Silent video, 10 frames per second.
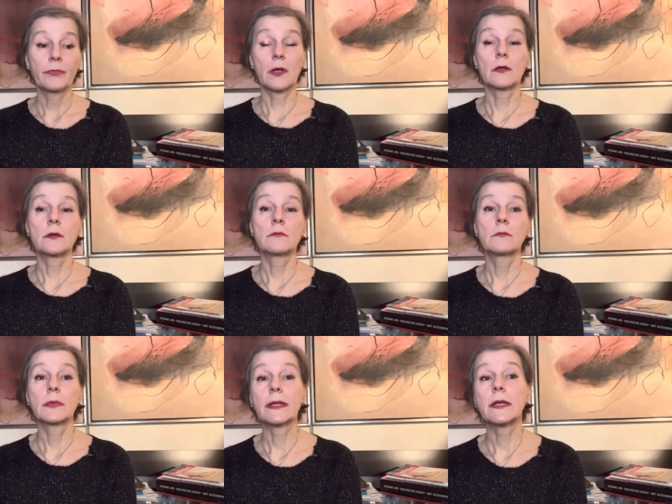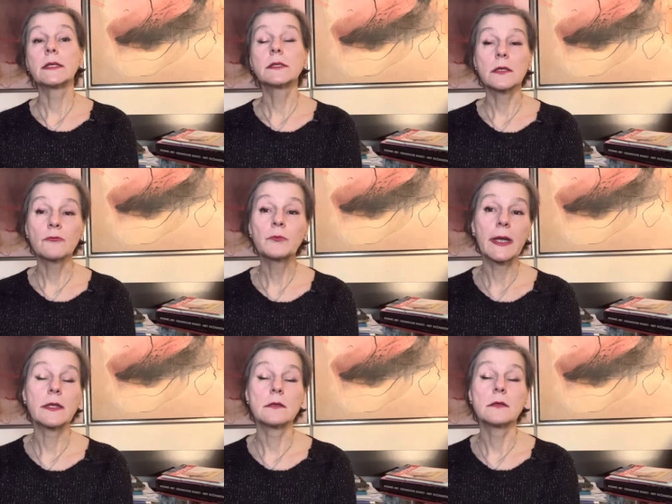Э, конкретики в
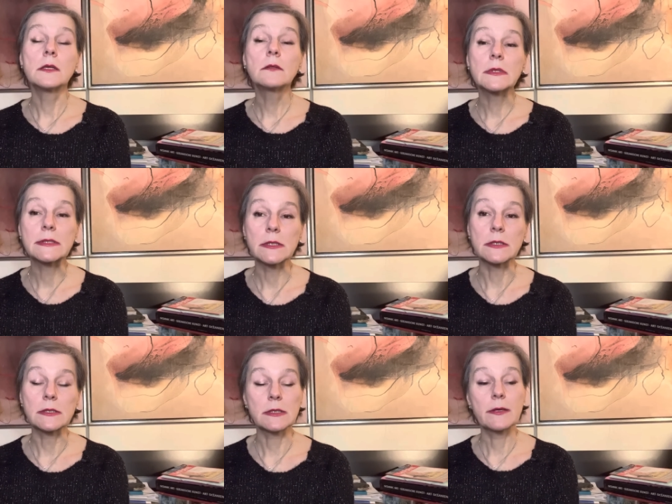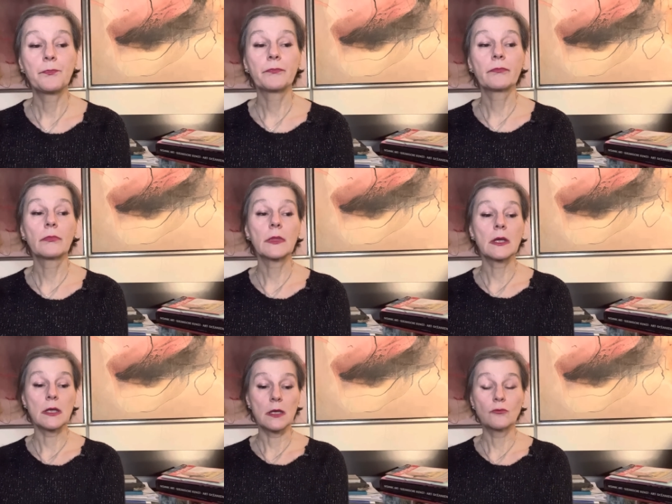плане инвестиций.
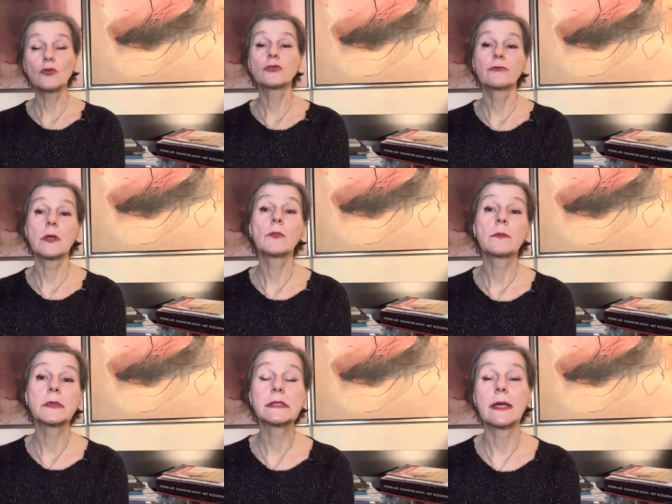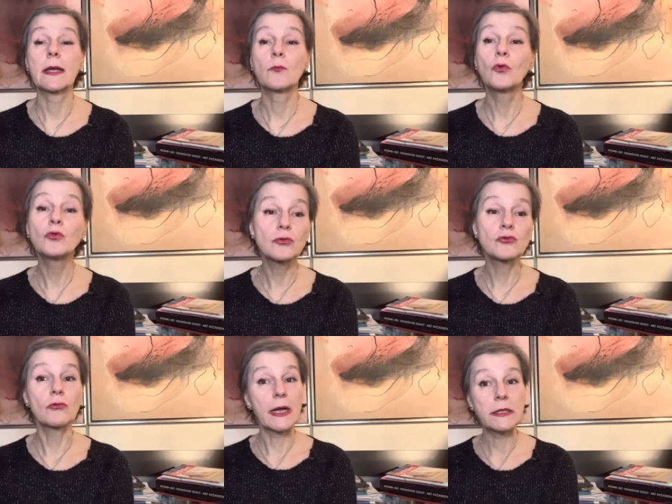И в то же время мы знаем от
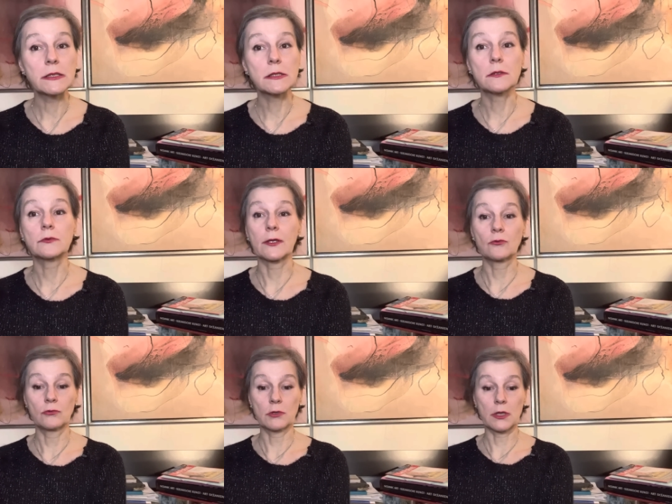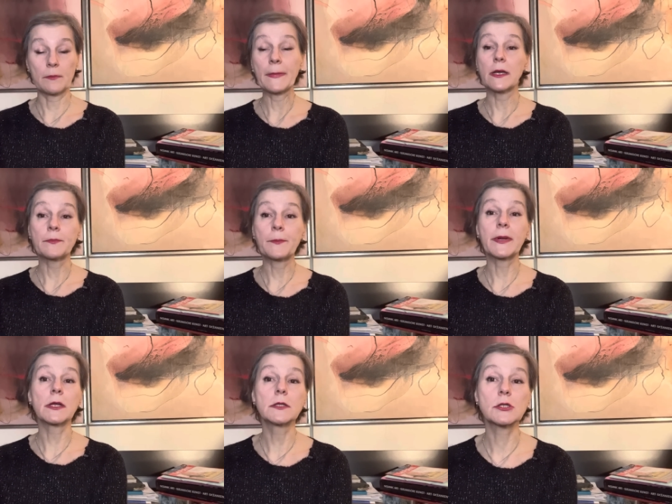журналистов, которые были
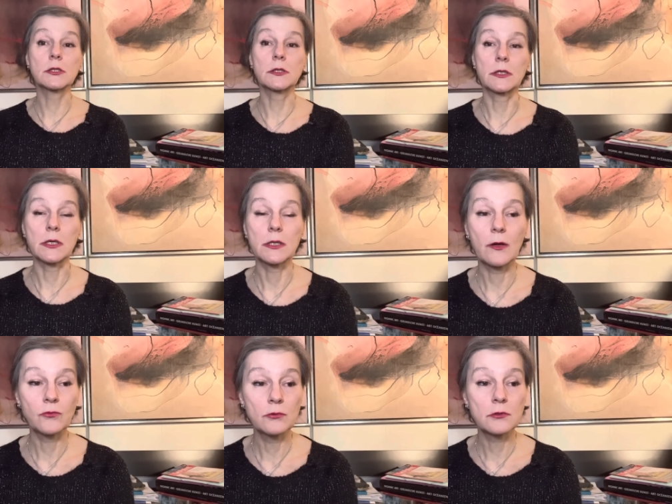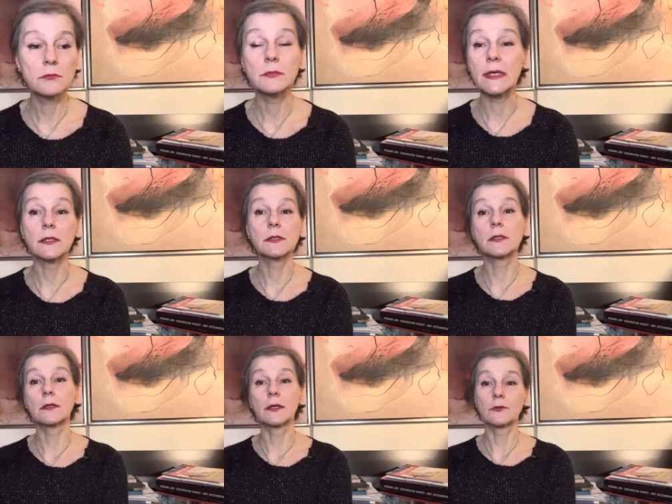приглашены на форум, не от
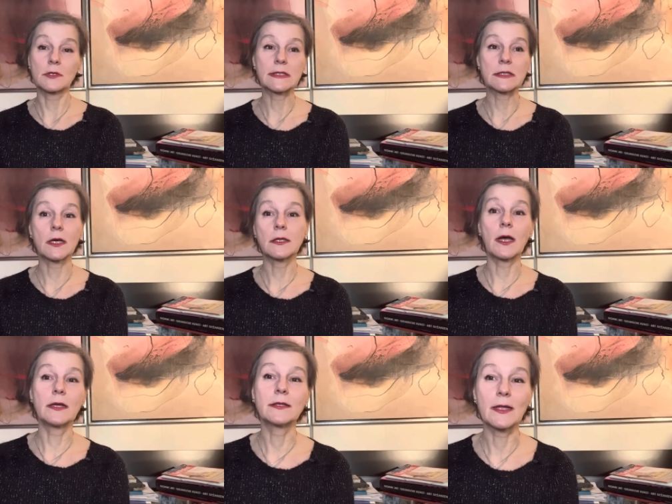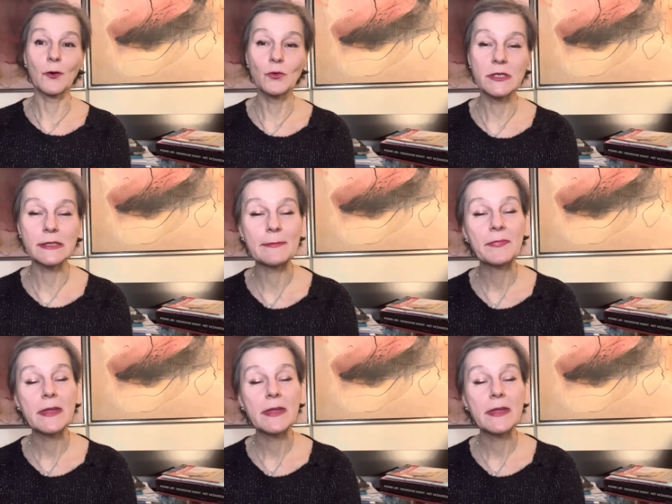тех, которые страдали на улице,